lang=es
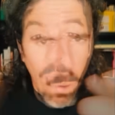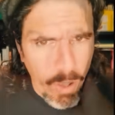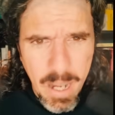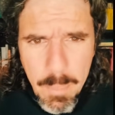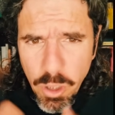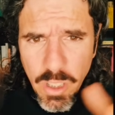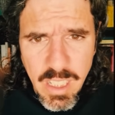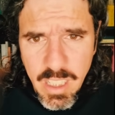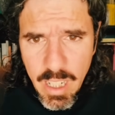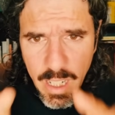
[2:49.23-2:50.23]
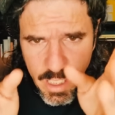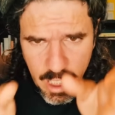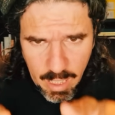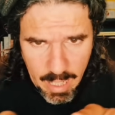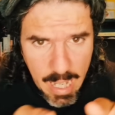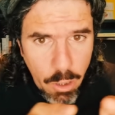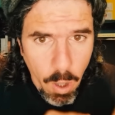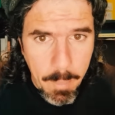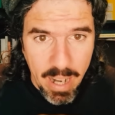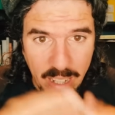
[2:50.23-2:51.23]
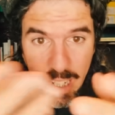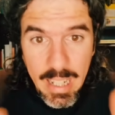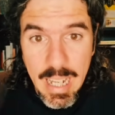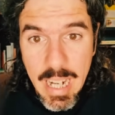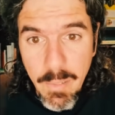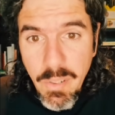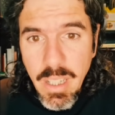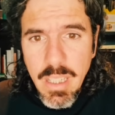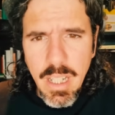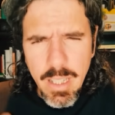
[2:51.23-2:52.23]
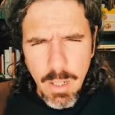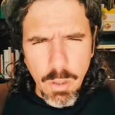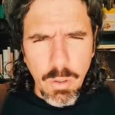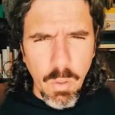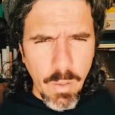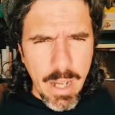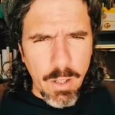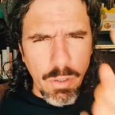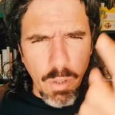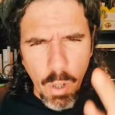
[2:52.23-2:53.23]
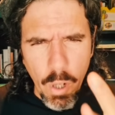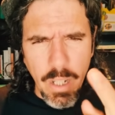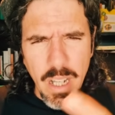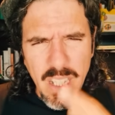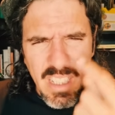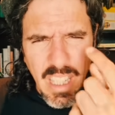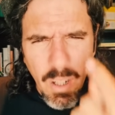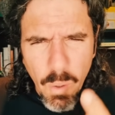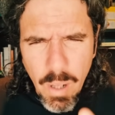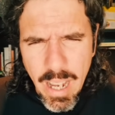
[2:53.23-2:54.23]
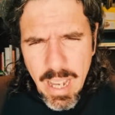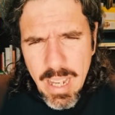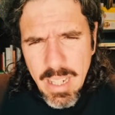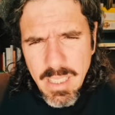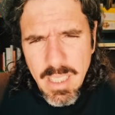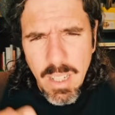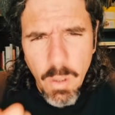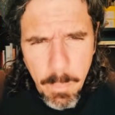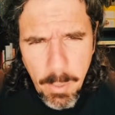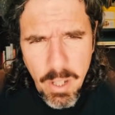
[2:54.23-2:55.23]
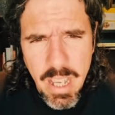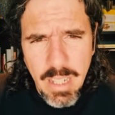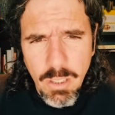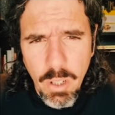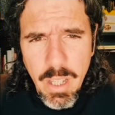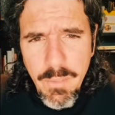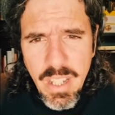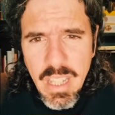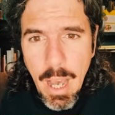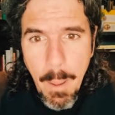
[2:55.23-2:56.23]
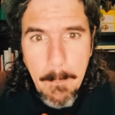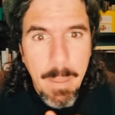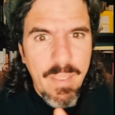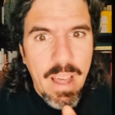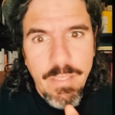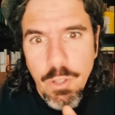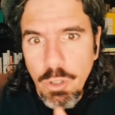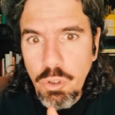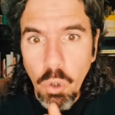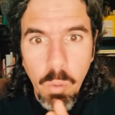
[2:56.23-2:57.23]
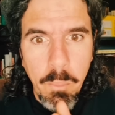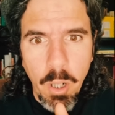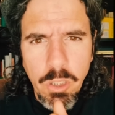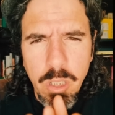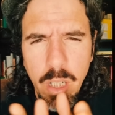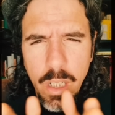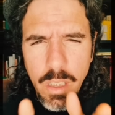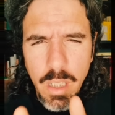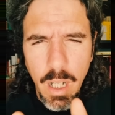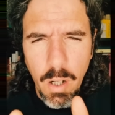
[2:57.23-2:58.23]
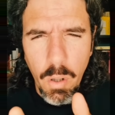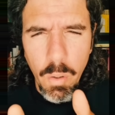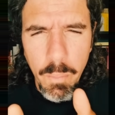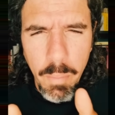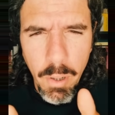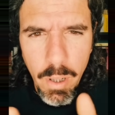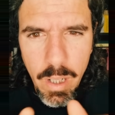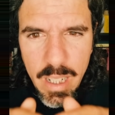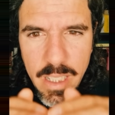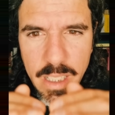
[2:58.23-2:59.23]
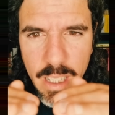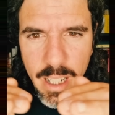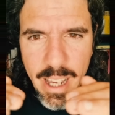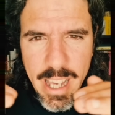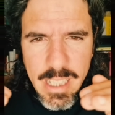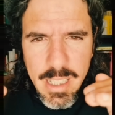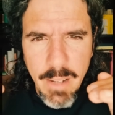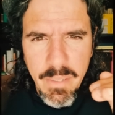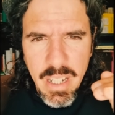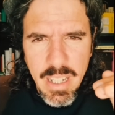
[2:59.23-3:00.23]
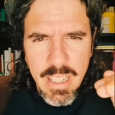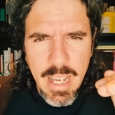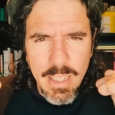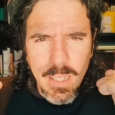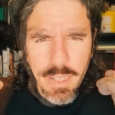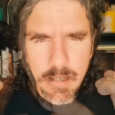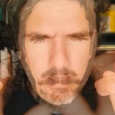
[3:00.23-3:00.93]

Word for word: Podemos decir, siguiendo a Martí, que la vida de los cubanos hoy, sin un eje, sin un proyecto de vida, va dando tumbos, sin rumbo y sin estabilidad.